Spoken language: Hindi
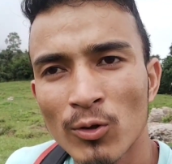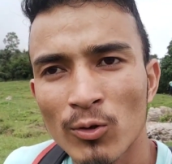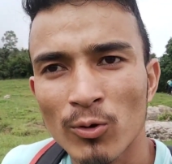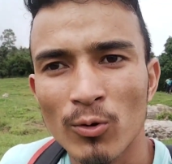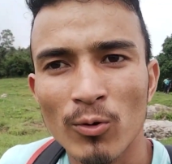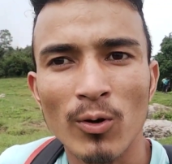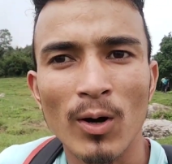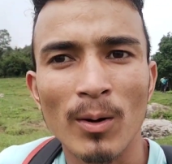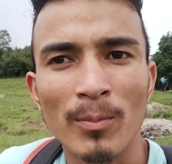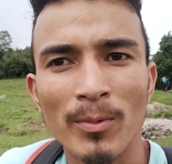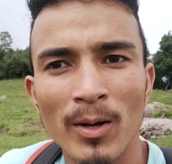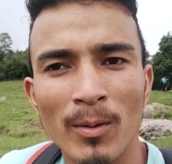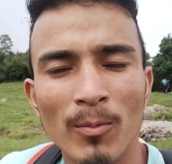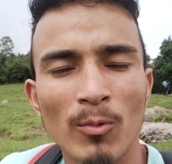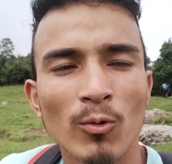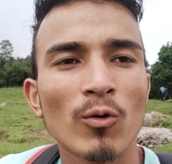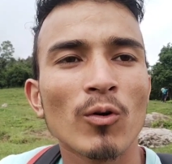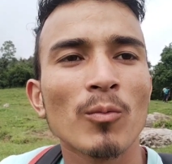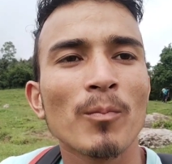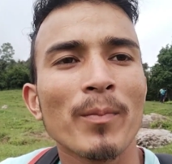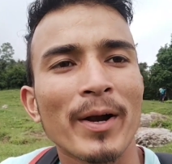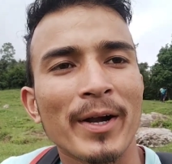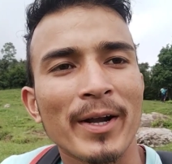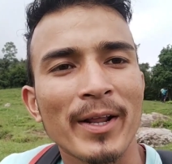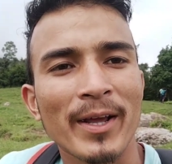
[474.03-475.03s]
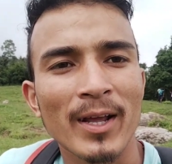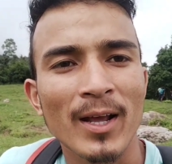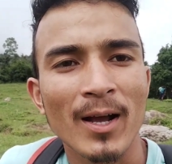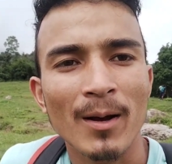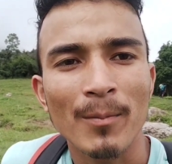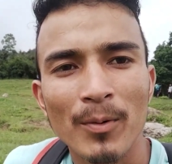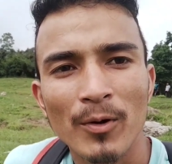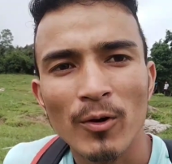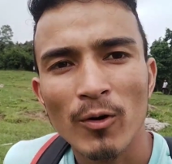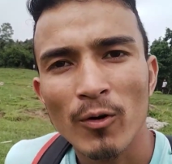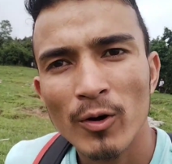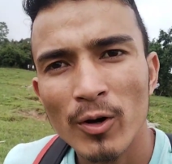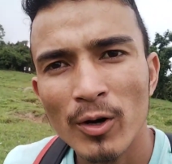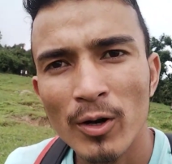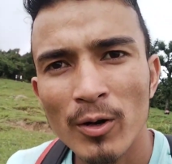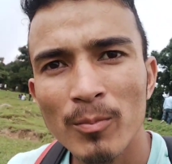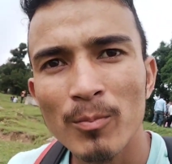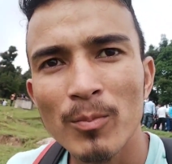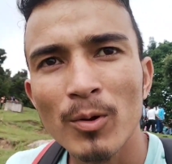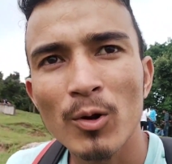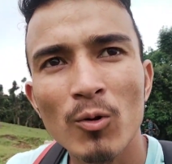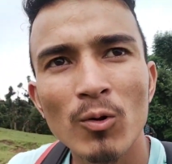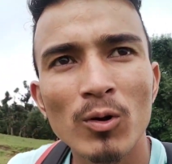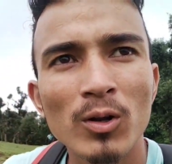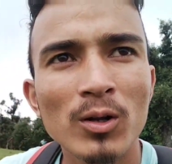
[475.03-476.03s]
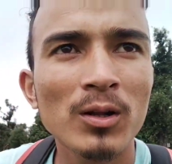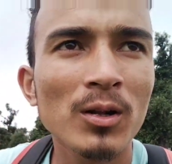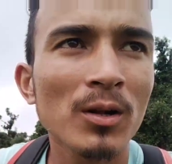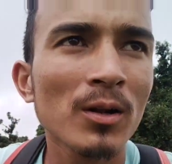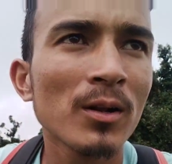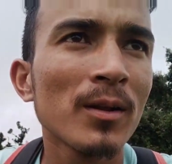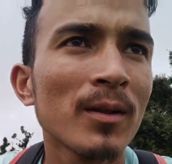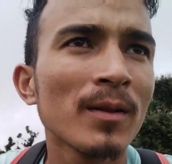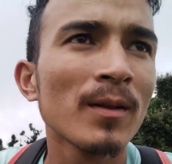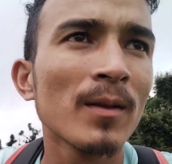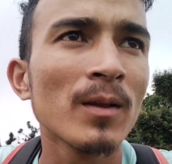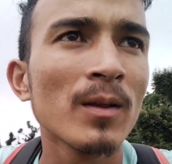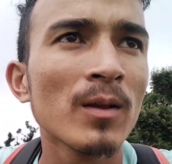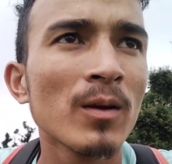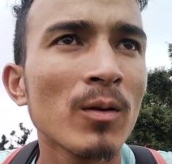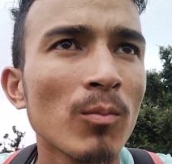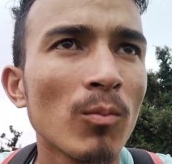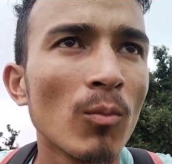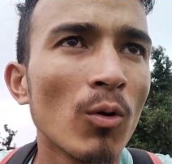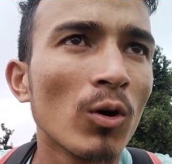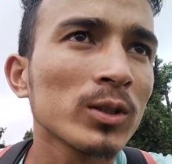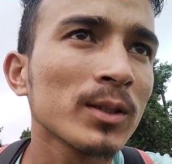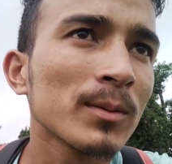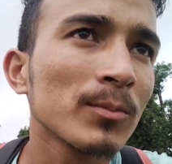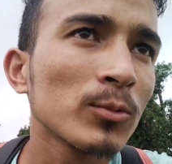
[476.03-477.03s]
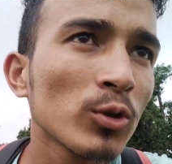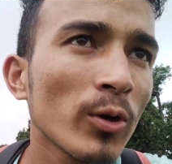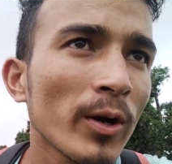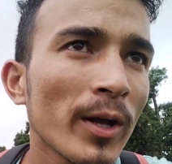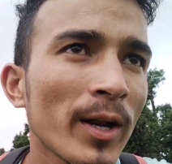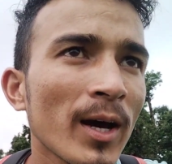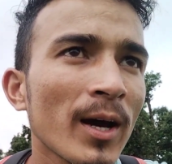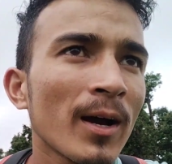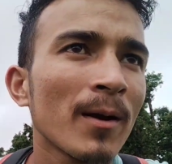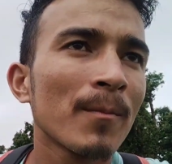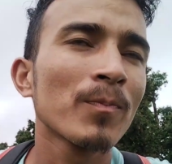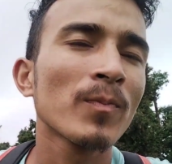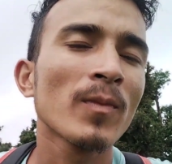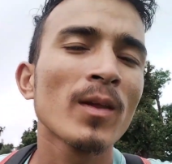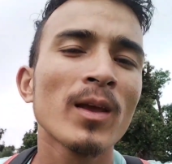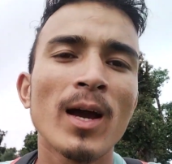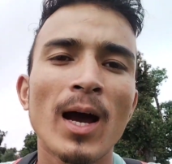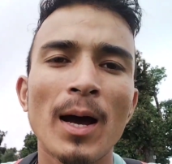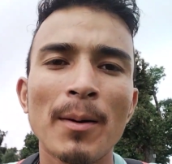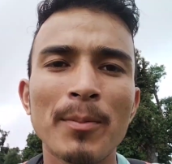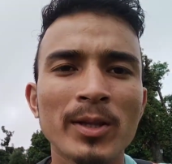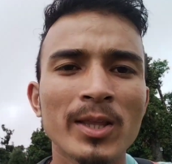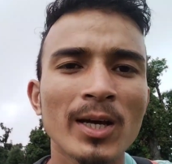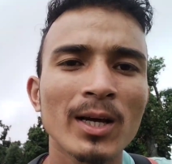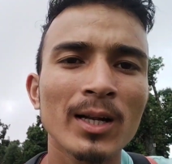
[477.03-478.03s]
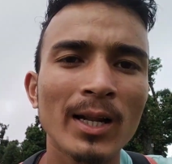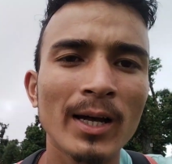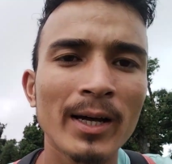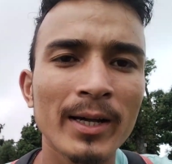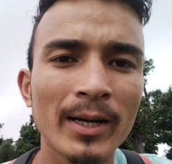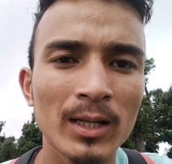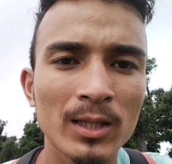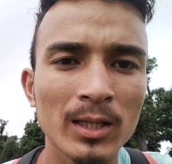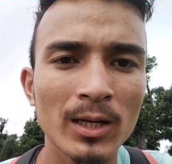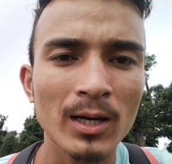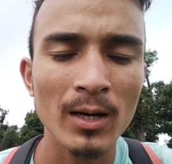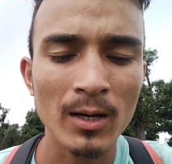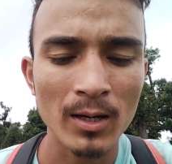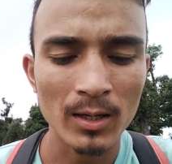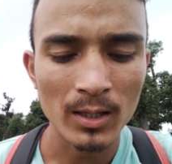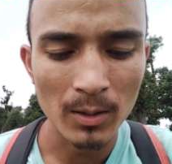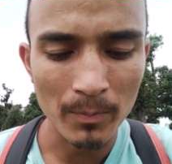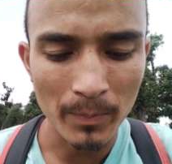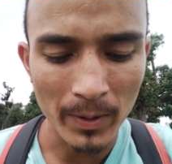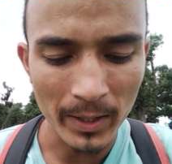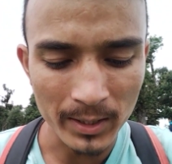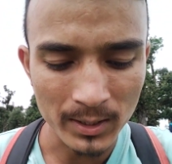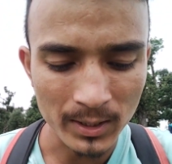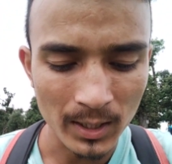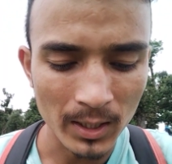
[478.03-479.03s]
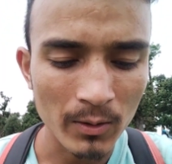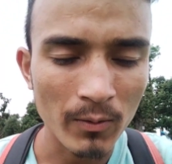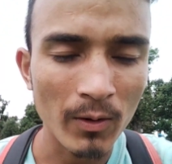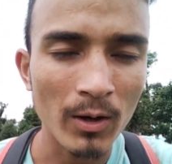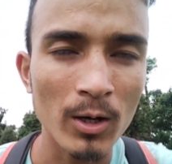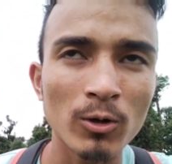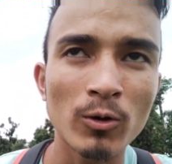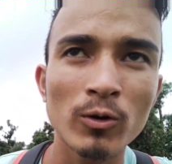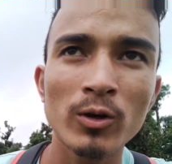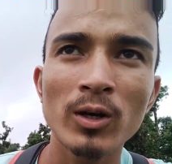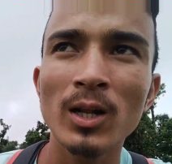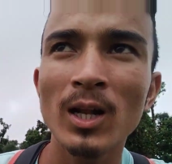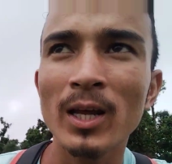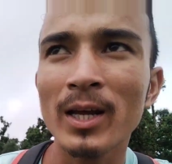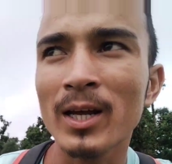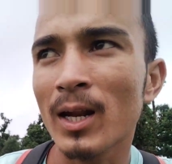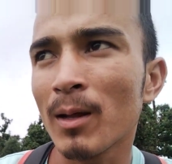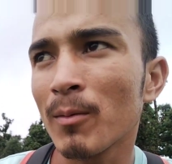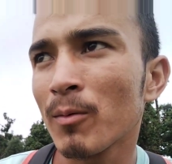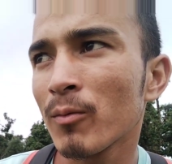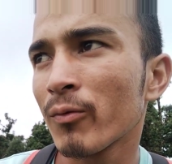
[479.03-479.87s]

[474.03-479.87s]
तो अभी हम लोग बैठे हैं यहाँ पे और बिल्कुल मौसम जो है ना अभी तक लग रहा था कि बारिश आने वाली होगी लेकिन